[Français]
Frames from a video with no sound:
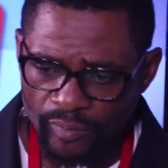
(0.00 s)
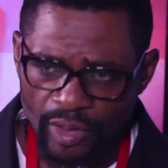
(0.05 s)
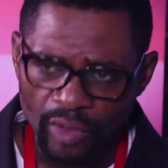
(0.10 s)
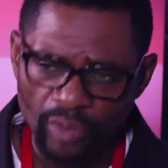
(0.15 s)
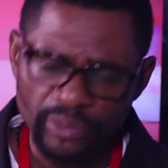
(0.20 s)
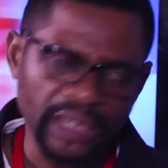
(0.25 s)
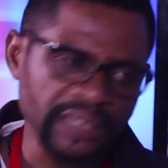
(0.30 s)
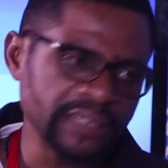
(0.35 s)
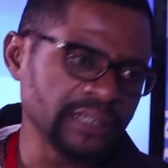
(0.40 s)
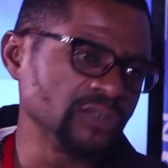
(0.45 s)

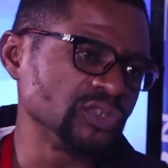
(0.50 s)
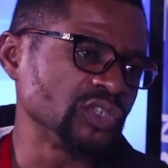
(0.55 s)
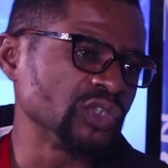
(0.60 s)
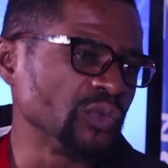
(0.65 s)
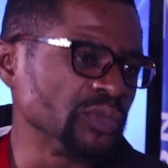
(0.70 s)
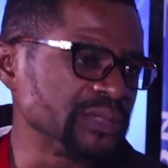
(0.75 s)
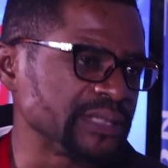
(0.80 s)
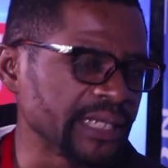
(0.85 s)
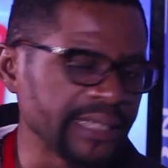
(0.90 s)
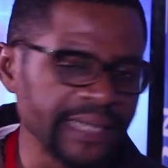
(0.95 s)
on a
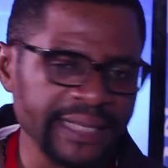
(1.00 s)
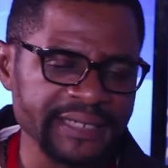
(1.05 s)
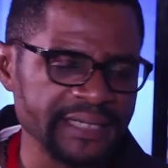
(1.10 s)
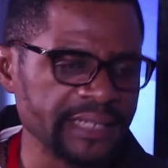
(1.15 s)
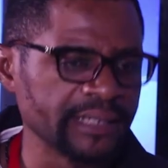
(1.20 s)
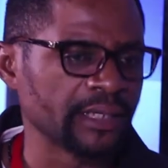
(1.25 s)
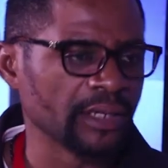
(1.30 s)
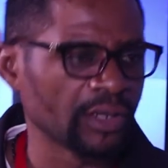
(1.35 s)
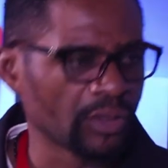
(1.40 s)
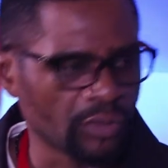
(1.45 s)
utilisé les
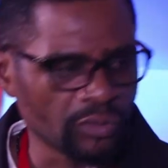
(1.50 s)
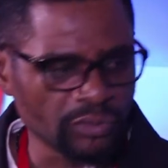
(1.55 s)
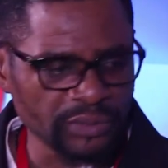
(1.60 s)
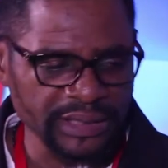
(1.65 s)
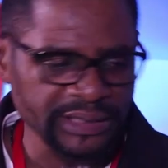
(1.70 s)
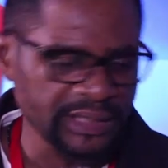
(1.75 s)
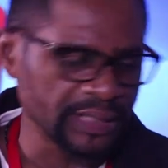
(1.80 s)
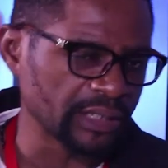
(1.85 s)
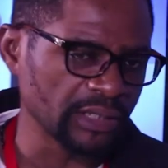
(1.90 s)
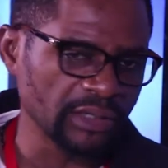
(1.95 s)
néclons, les
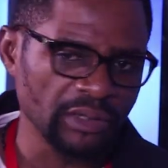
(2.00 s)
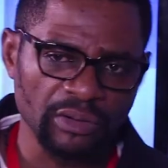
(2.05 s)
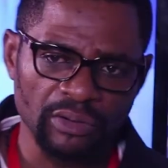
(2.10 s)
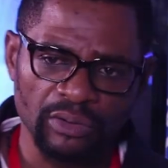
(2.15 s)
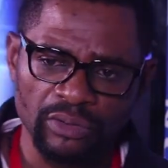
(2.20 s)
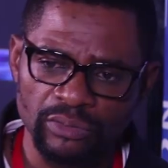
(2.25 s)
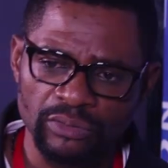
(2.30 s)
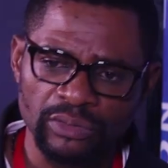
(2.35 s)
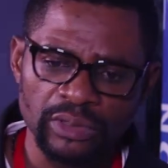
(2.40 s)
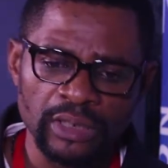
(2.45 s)

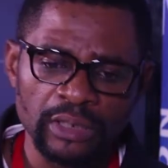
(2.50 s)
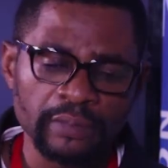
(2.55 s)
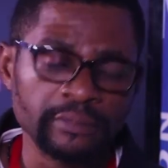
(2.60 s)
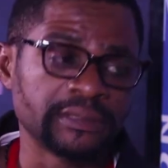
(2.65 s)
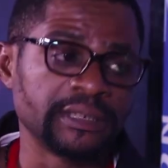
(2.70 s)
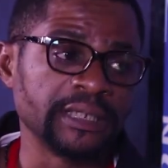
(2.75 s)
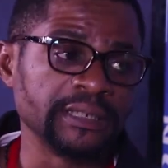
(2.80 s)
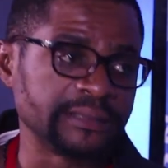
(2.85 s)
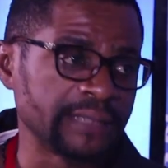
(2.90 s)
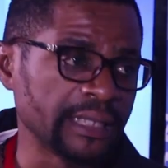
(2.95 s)
néclons
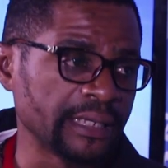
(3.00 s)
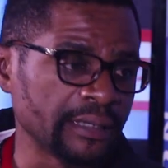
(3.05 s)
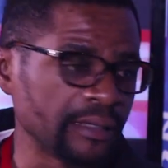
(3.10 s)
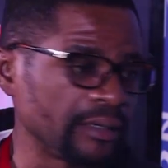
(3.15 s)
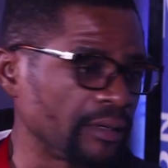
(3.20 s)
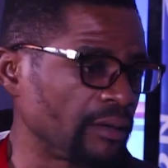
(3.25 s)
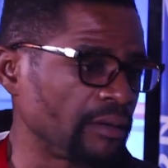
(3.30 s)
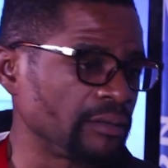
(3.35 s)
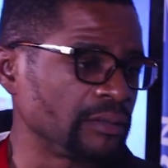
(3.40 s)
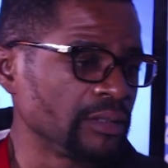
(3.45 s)
qui
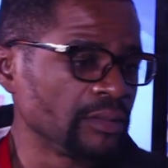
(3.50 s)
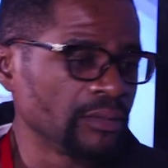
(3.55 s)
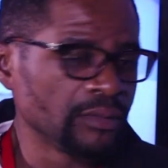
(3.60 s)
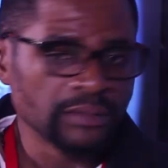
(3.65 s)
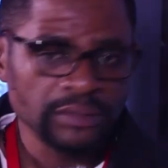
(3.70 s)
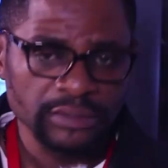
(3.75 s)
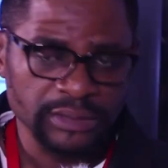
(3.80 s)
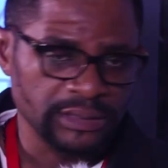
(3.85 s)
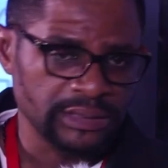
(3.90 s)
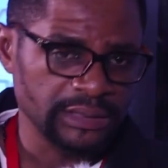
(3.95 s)
étaient,
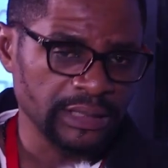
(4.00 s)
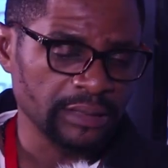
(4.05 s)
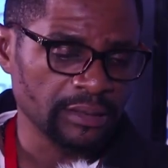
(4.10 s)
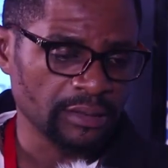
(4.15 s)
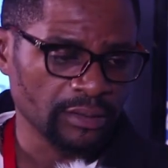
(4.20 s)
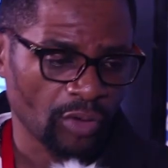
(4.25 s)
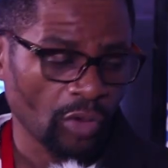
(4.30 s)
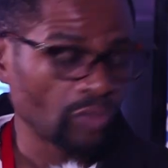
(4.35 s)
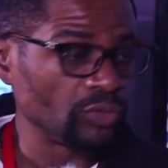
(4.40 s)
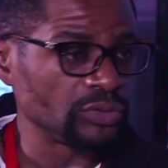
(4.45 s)
qui,
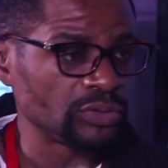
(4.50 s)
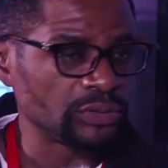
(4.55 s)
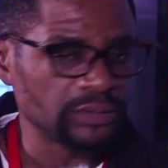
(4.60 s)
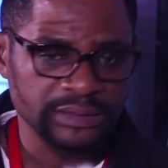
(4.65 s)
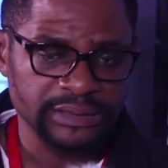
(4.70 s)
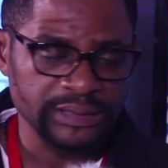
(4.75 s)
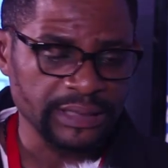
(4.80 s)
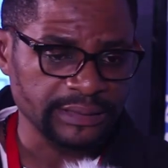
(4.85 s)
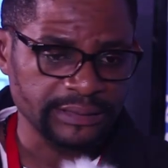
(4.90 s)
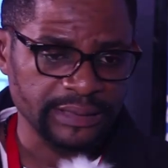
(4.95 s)

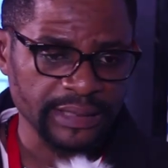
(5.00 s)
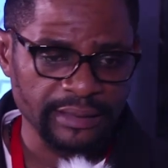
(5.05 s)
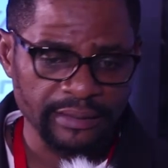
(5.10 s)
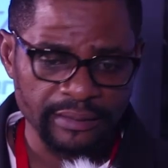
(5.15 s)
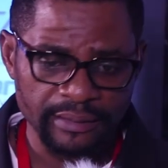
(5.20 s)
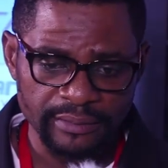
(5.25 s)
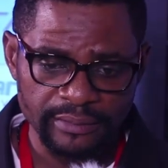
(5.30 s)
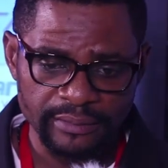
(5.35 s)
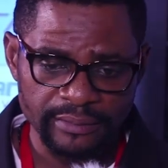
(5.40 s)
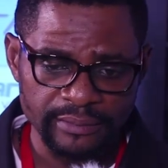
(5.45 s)
étaient
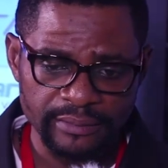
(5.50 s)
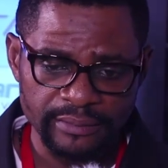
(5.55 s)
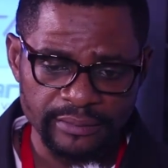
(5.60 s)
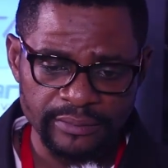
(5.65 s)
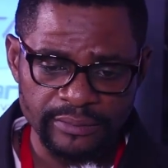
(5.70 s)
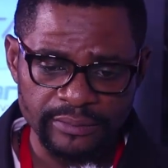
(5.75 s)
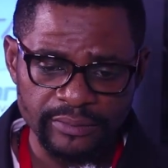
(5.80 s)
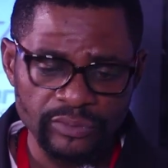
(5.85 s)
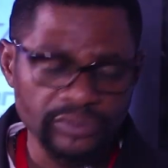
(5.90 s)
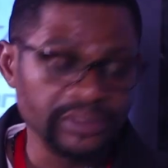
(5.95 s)

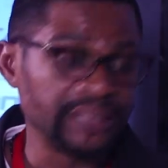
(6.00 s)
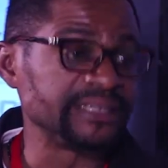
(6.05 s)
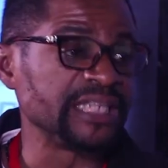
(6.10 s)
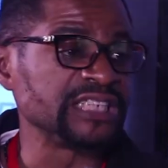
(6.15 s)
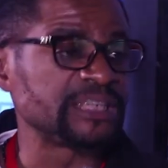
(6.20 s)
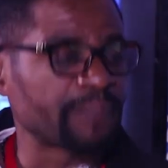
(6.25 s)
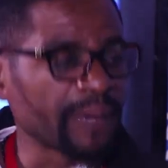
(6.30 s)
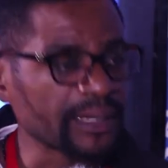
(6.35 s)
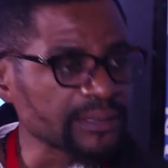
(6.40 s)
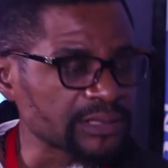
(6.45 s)
euh, des
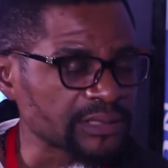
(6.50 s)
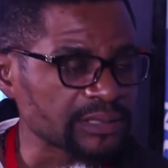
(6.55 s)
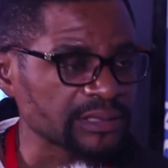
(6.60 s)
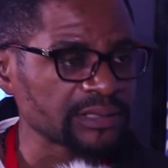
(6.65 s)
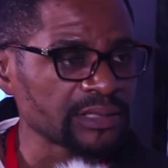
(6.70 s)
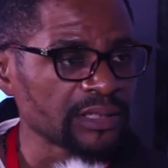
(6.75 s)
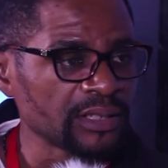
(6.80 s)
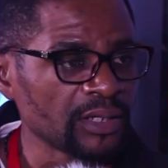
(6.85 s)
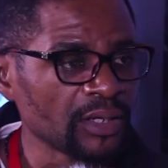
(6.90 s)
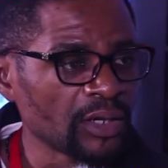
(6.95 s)
espaces
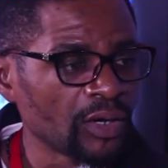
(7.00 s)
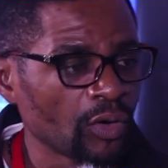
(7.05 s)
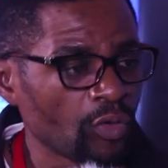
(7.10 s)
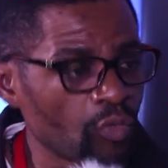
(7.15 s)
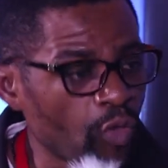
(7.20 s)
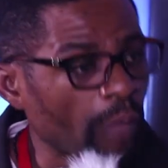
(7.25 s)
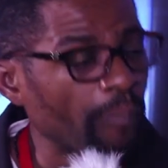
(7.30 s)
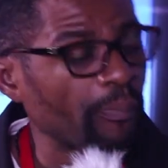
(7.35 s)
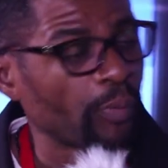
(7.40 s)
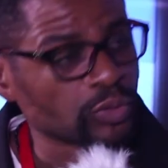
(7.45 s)

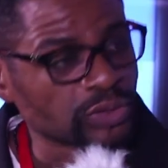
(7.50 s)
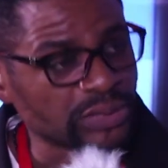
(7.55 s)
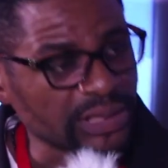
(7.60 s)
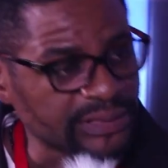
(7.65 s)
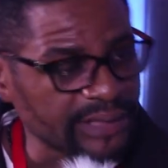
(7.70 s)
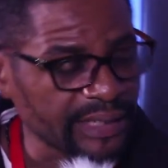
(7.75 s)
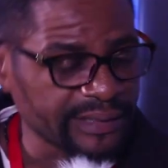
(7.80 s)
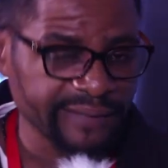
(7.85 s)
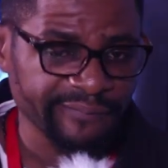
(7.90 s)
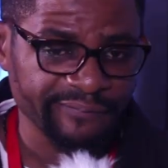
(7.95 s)
où on
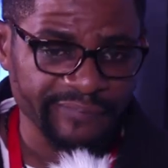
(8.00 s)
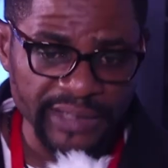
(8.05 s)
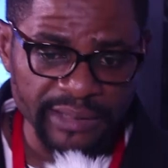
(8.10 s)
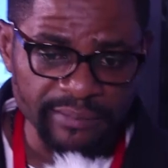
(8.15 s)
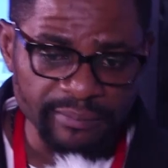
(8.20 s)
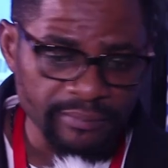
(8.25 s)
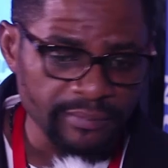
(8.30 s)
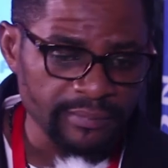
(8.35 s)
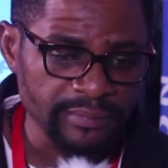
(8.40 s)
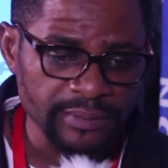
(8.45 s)
projetait des
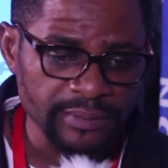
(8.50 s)
films.